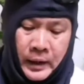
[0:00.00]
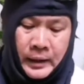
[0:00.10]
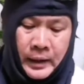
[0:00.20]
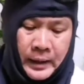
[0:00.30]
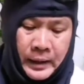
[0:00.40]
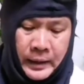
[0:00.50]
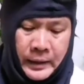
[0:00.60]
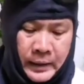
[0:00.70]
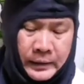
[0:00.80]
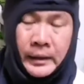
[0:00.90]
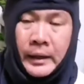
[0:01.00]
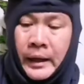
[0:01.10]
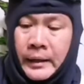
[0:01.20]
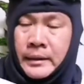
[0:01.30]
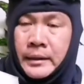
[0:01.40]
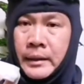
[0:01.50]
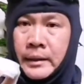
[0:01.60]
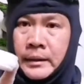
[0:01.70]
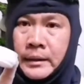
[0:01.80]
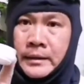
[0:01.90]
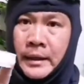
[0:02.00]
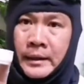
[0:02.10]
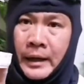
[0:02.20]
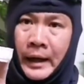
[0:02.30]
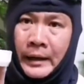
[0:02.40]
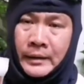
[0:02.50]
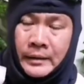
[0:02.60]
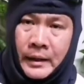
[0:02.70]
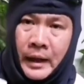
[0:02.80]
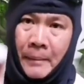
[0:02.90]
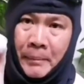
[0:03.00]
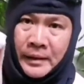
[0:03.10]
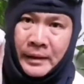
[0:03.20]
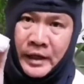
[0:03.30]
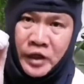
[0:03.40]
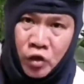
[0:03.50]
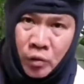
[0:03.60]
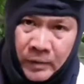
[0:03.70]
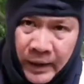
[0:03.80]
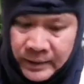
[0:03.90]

Ang ilalagay natin ay 100. Apat na scoop